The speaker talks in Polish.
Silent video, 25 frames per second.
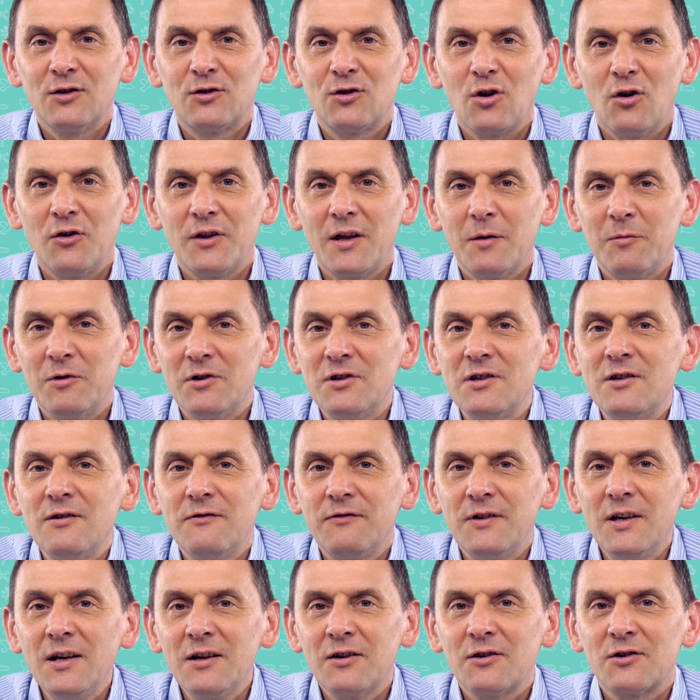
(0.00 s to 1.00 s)
to ona będzie
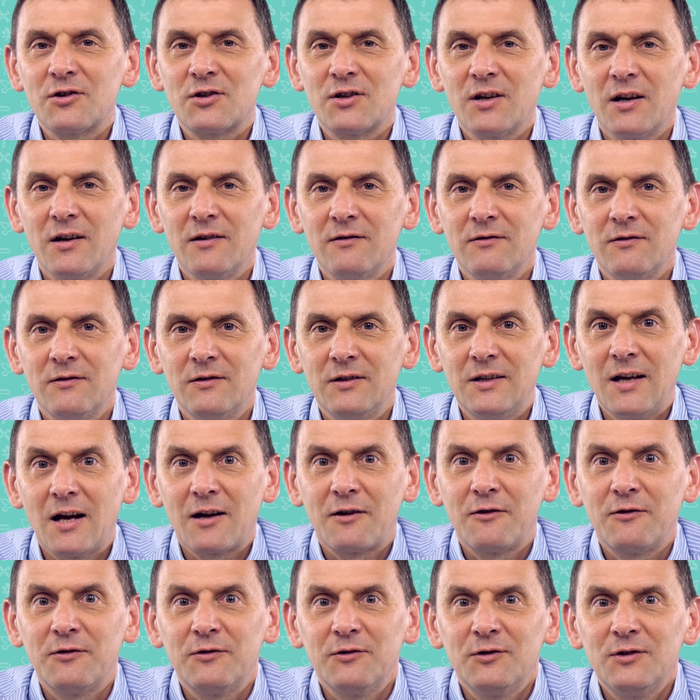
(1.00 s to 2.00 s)
będzie większa?
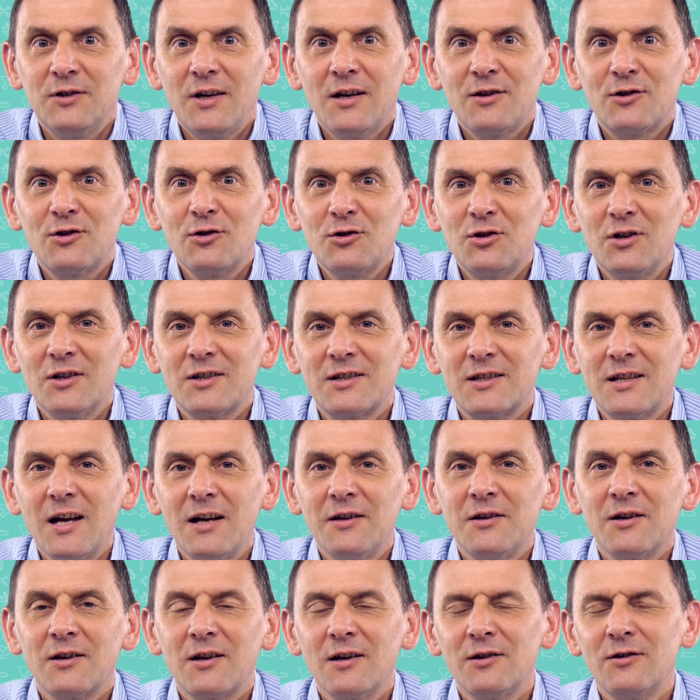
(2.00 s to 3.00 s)
Jak, co się
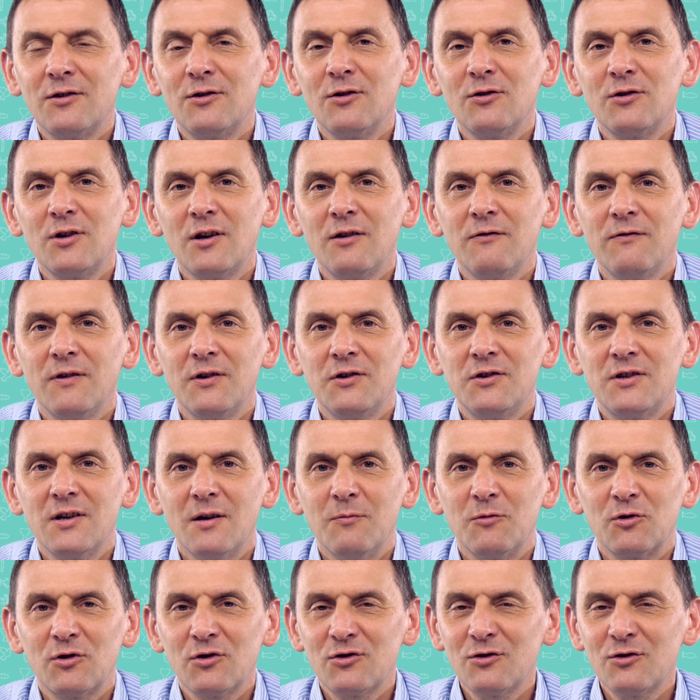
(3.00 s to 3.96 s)
stanie, kiedy do niej wejdziemy?